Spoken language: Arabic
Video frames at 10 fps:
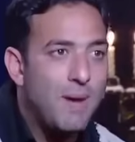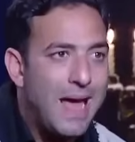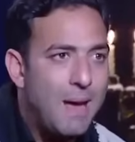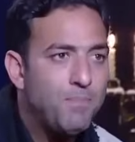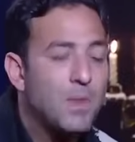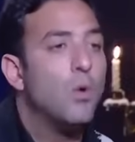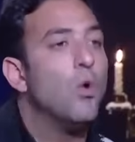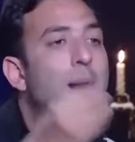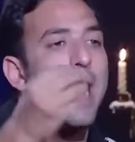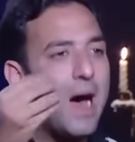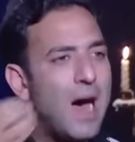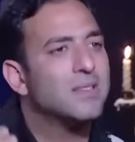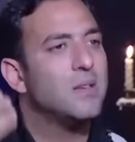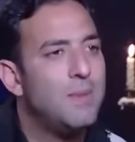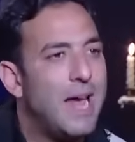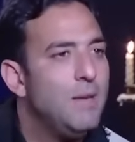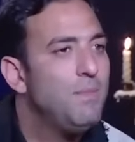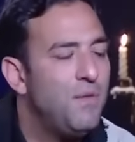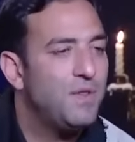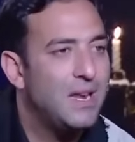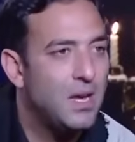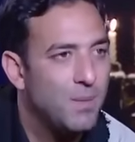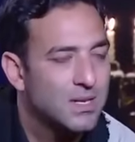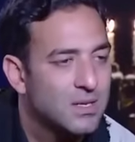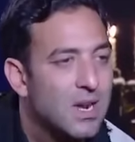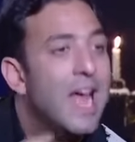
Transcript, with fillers: الملعب وبقى اعظم لعيب جه في تاريخ بيقول مصر